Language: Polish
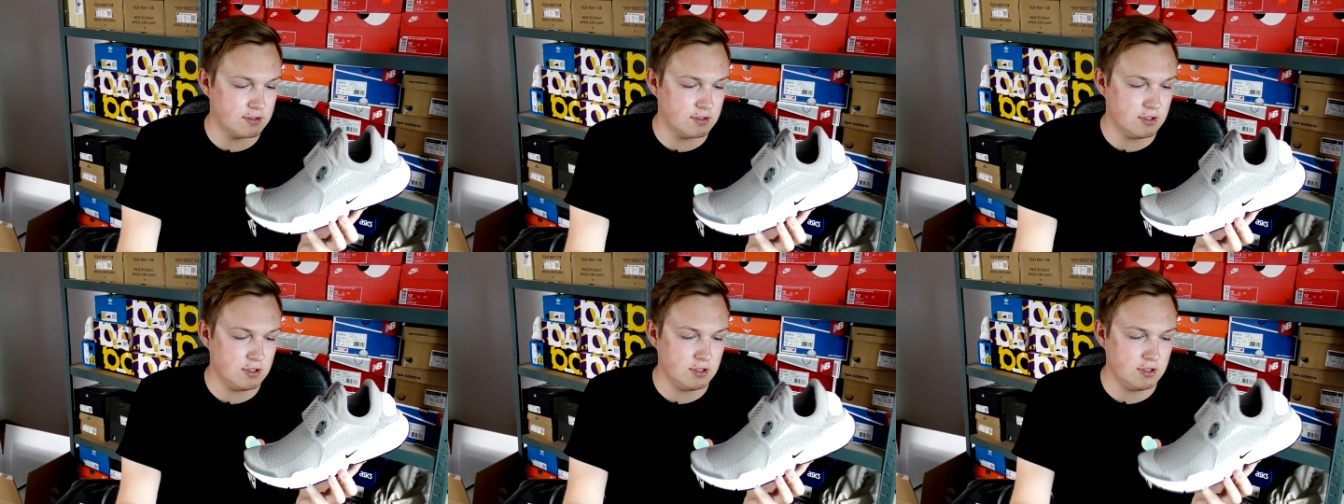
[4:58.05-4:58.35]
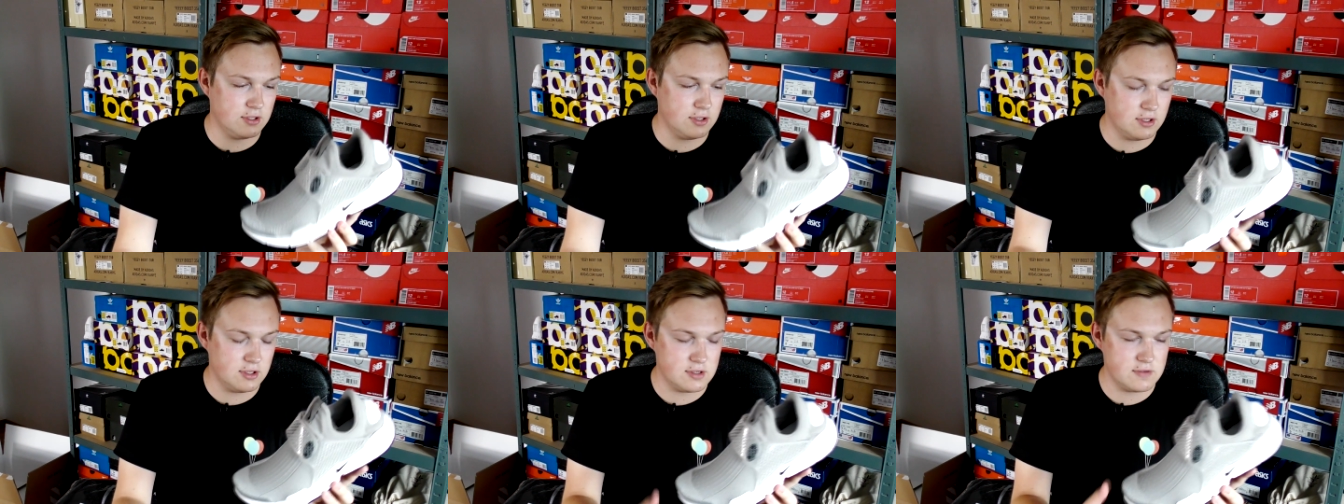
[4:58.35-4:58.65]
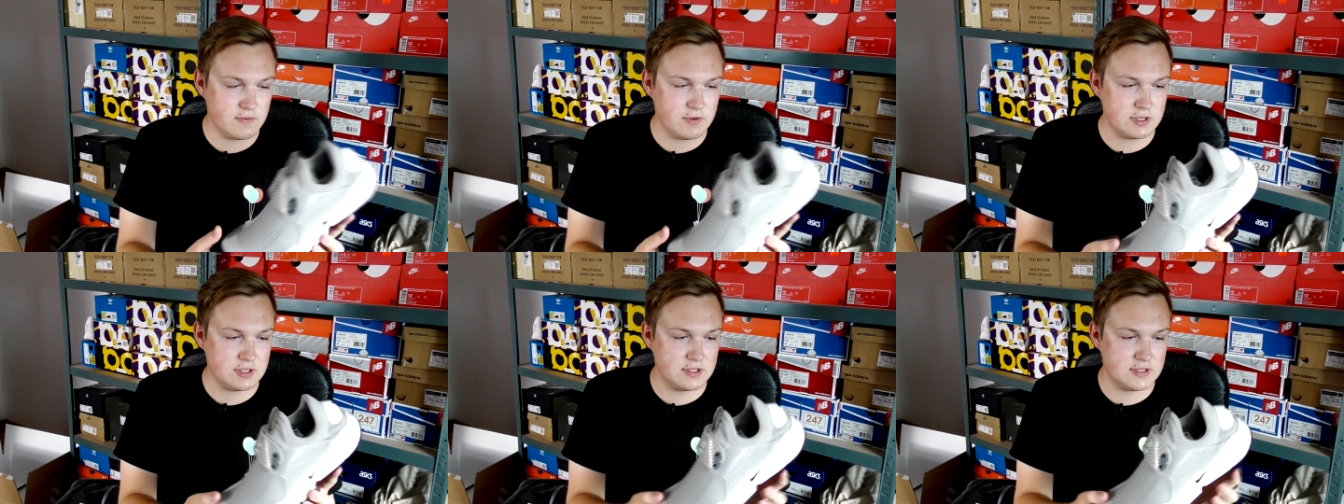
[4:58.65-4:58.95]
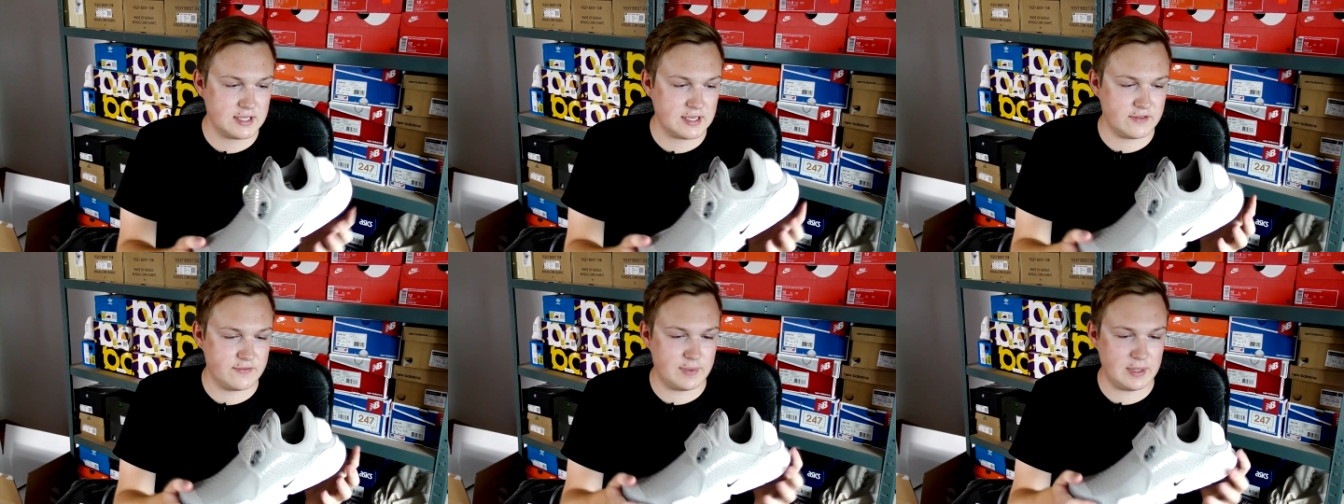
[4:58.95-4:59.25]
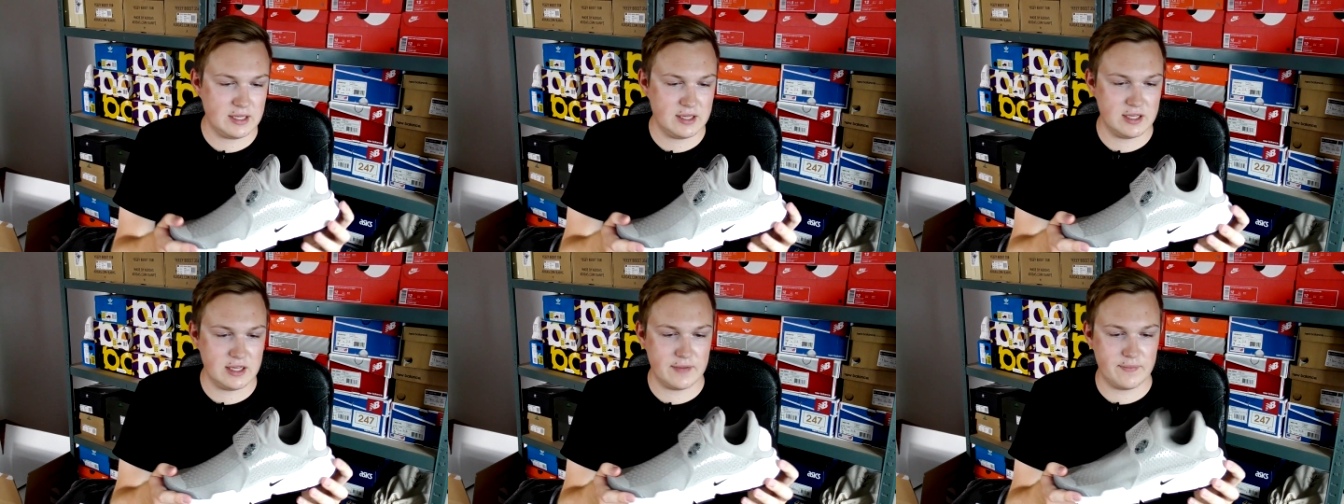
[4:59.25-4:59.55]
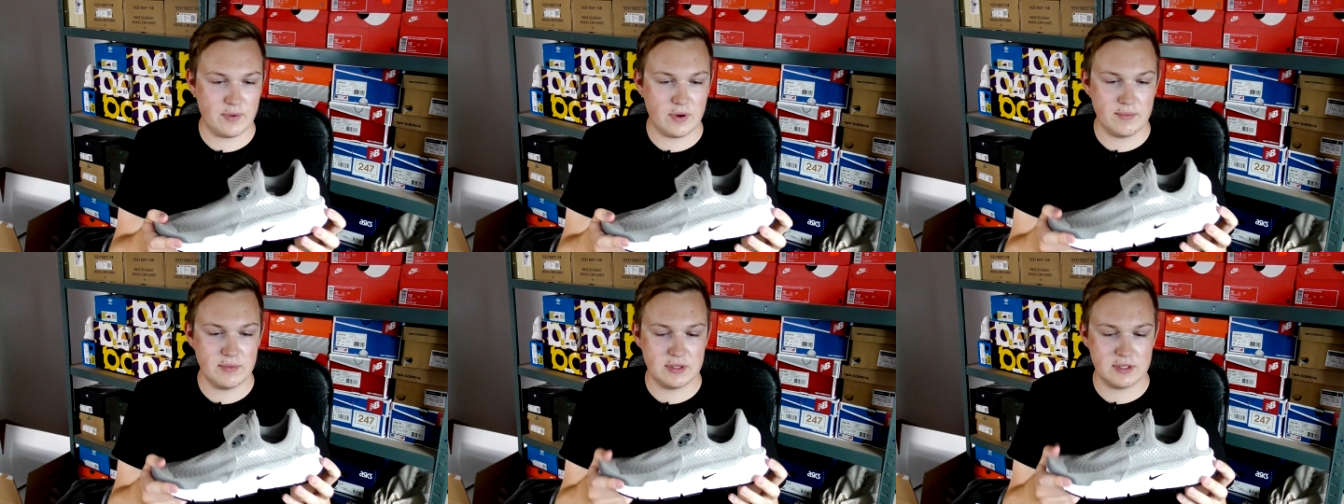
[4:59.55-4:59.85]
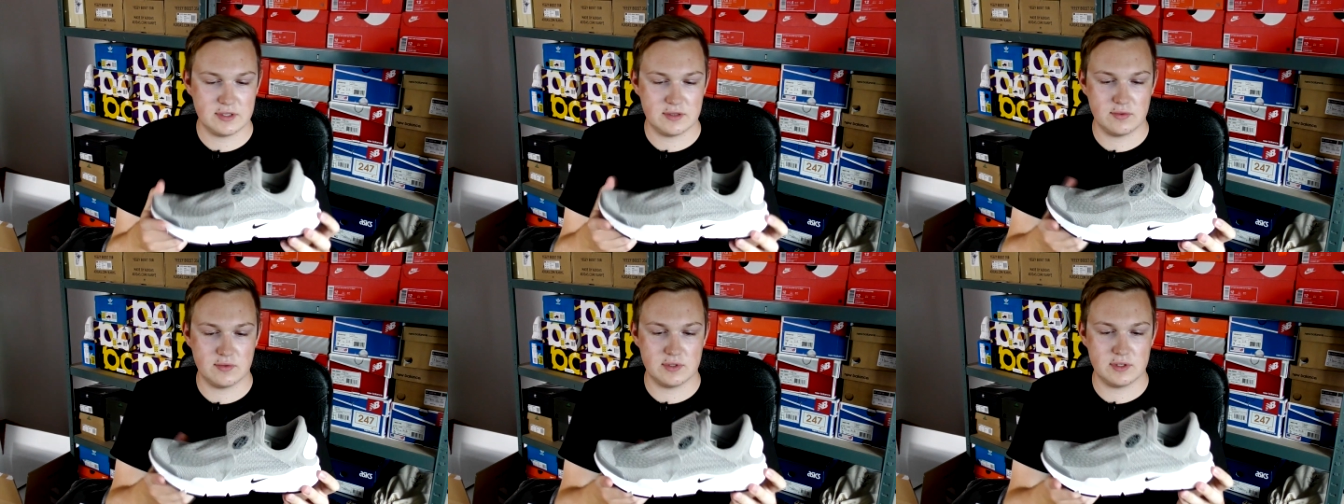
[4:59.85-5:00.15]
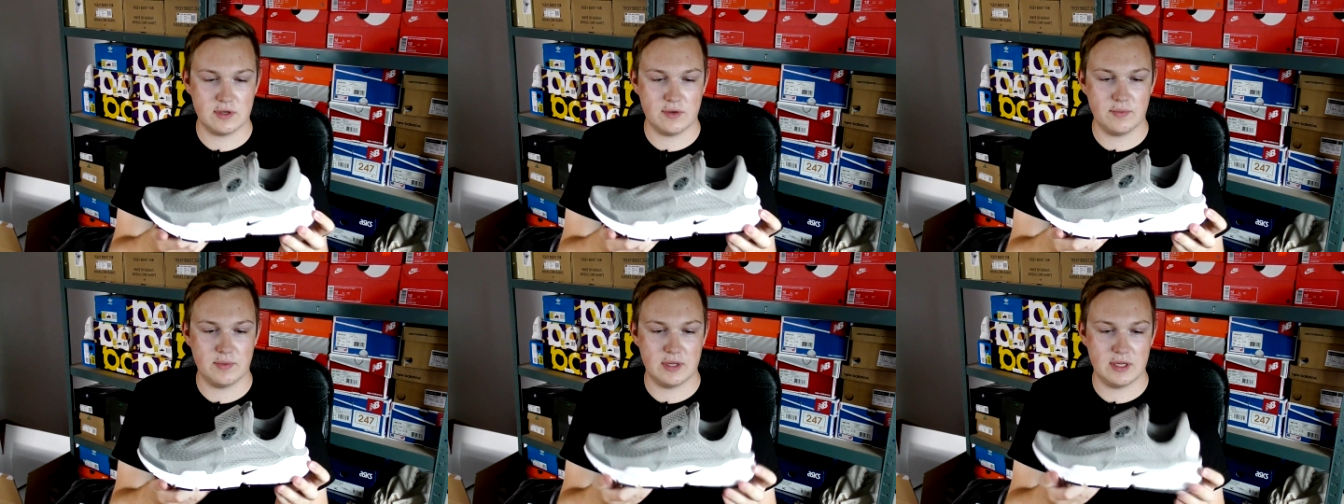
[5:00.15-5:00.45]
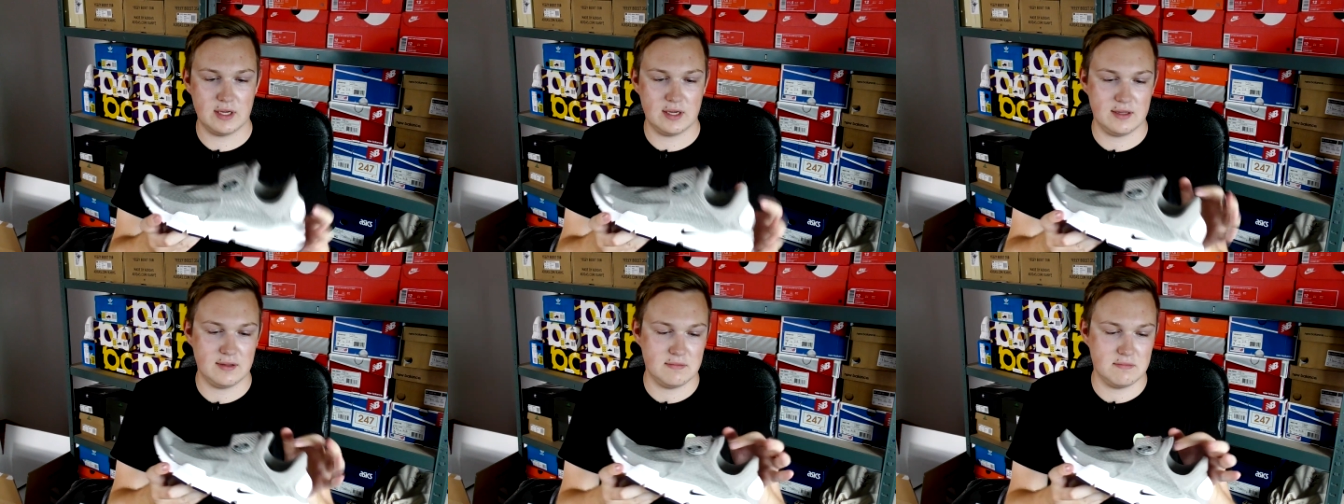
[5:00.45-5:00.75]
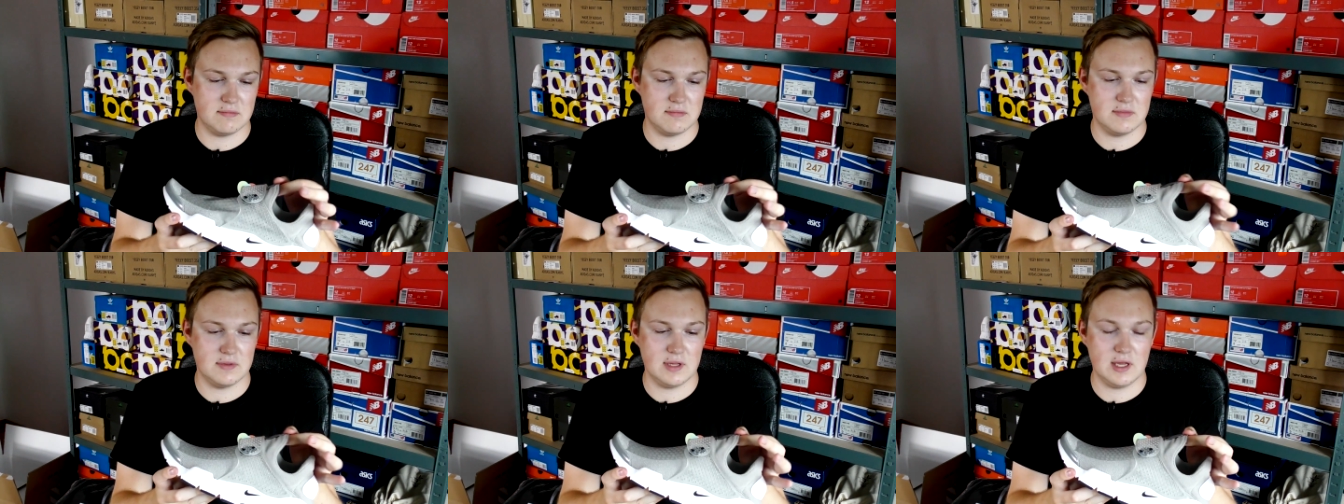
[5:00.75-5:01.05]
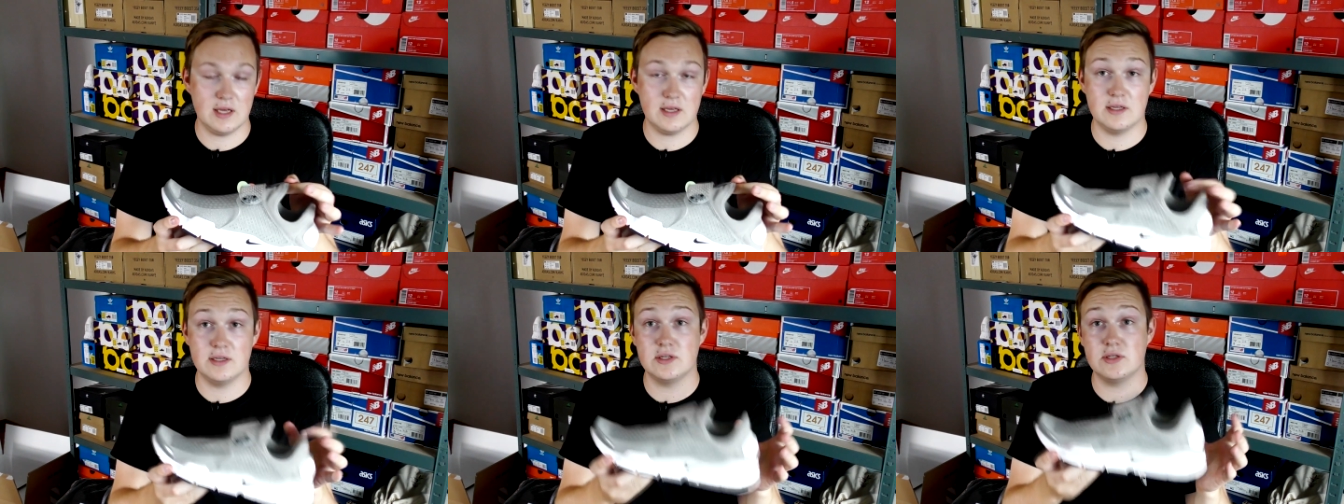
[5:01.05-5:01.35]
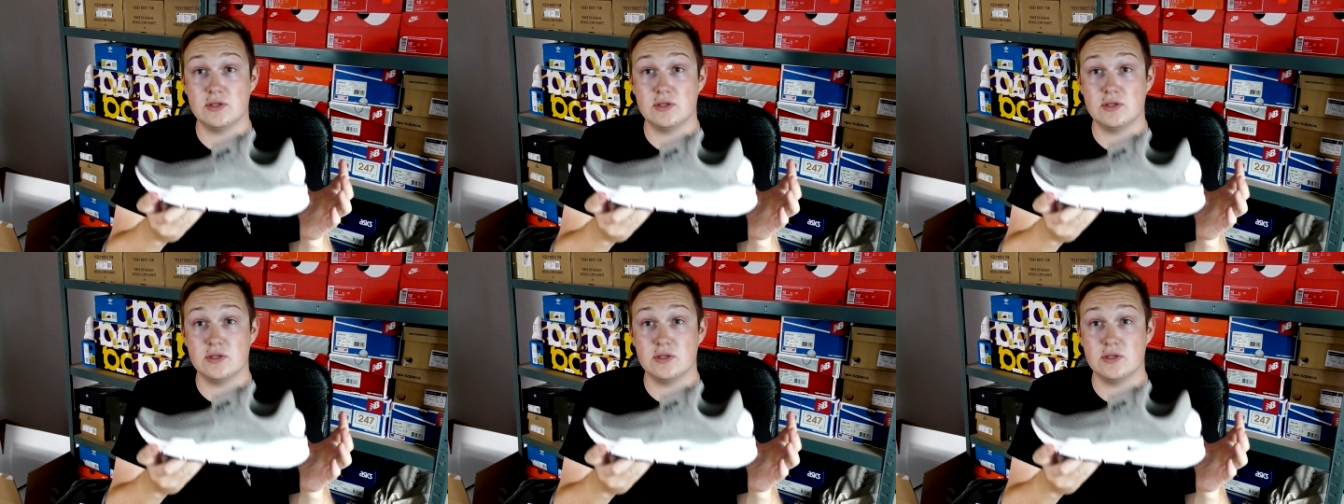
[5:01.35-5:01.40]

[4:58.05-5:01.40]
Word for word: No i, i, właśnie tak wpadli na pomysł zrobienia Nike